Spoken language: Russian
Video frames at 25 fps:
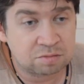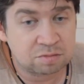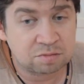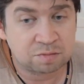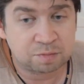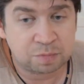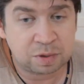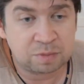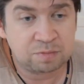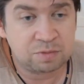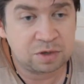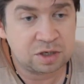
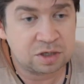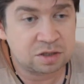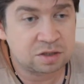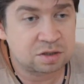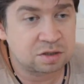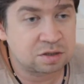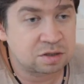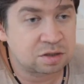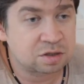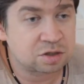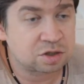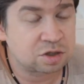
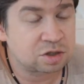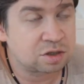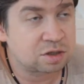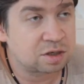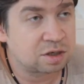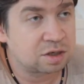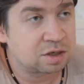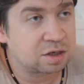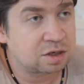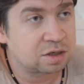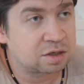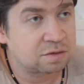победе
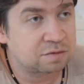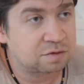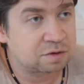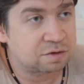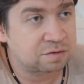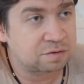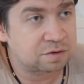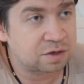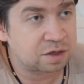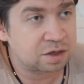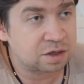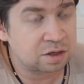жителей этого
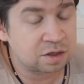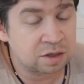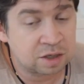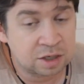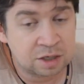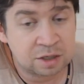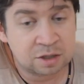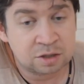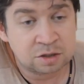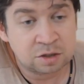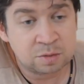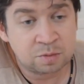двора,
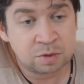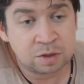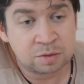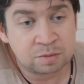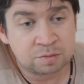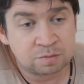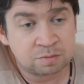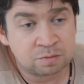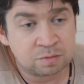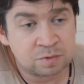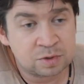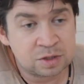теперь
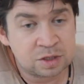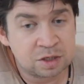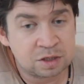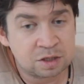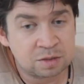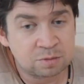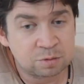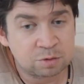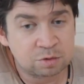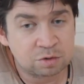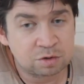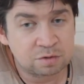все они
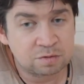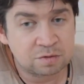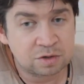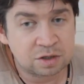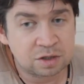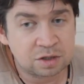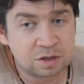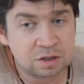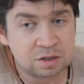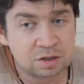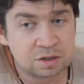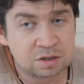могут
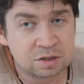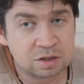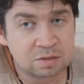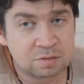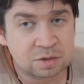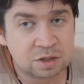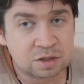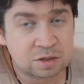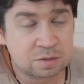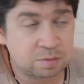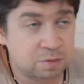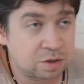выходить и
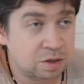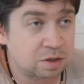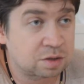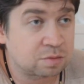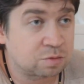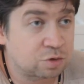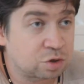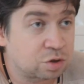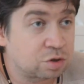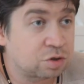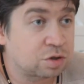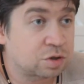заниматься при этом
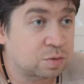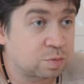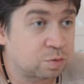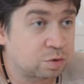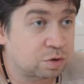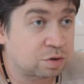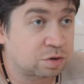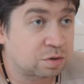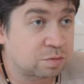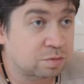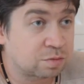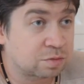еще и
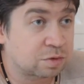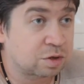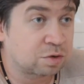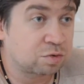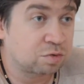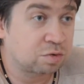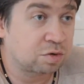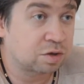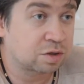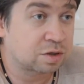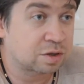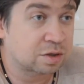спортом на
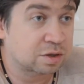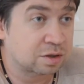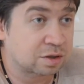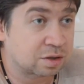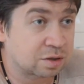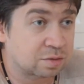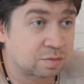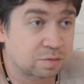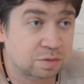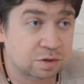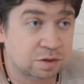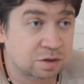улице, как
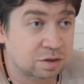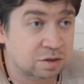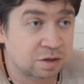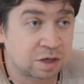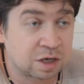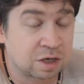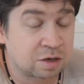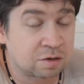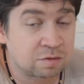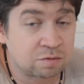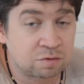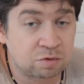бы
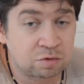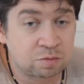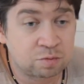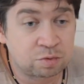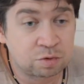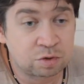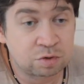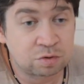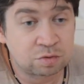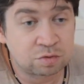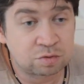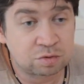в
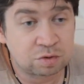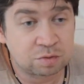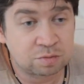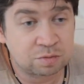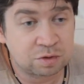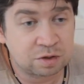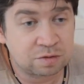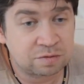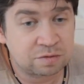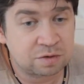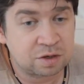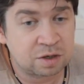любое
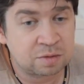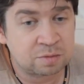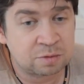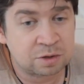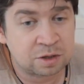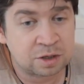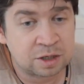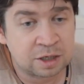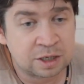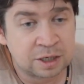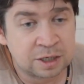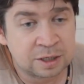удобное время.
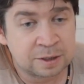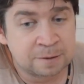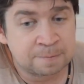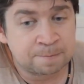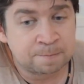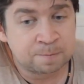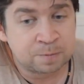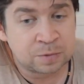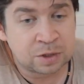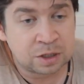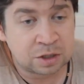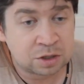
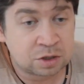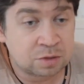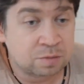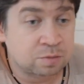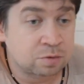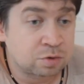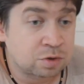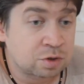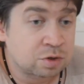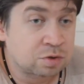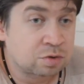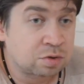Также
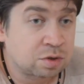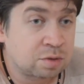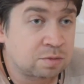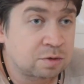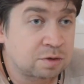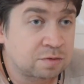будет и с другими